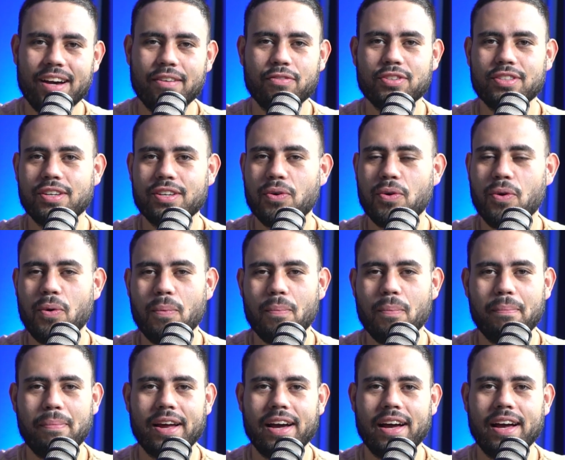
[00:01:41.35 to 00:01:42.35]
você
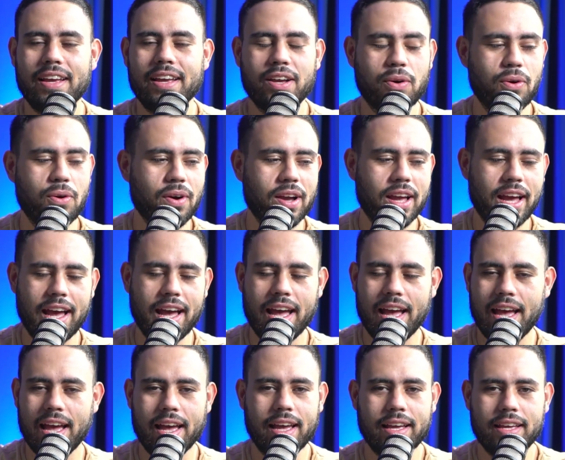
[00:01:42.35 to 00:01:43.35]
compra em
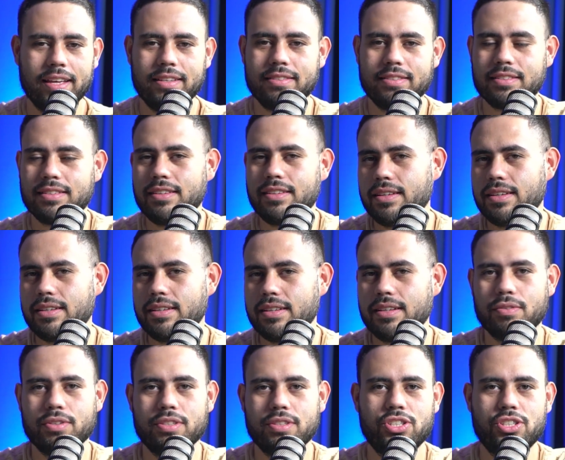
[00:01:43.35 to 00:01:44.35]
qualquer esquina, você
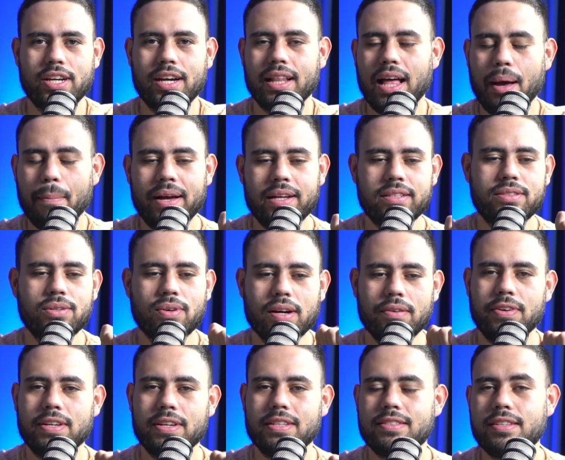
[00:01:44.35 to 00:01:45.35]
chega lá, pede seu
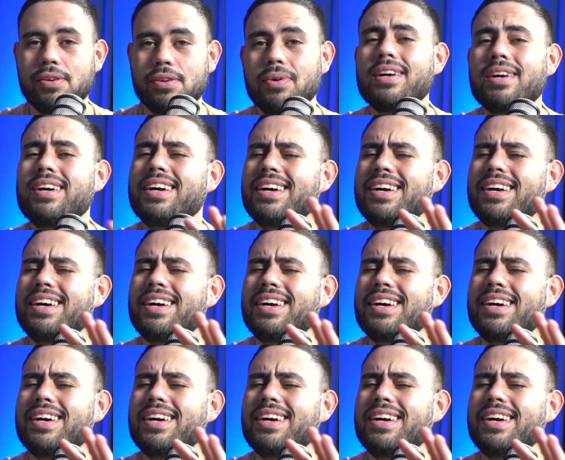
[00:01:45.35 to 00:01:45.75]
cafezinho